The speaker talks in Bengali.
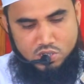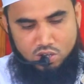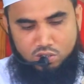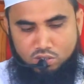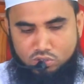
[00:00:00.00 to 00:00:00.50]

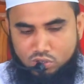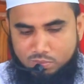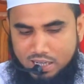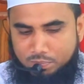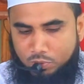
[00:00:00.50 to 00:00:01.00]
যখন
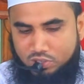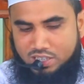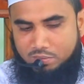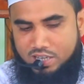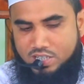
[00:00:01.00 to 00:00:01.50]
তোমার
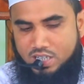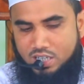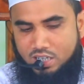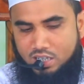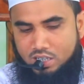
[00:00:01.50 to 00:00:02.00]

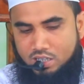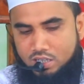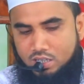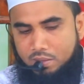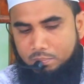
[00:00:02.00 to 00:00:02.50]
প্রতিবেশী
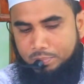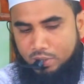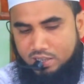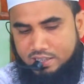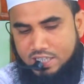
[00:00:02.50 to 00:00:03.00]

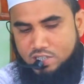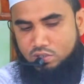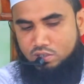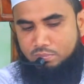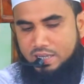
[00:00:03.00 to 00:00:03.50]
বলতে
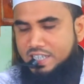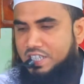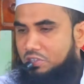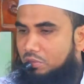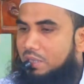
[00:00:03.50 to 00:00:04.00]
শুনবে
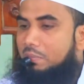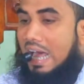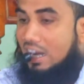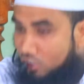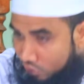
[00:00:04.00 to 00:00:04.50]
যে তুমি
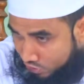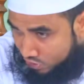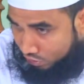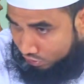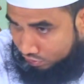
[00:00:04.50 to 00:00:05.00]
ভালো
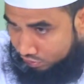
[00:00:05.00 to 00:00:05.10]
করছো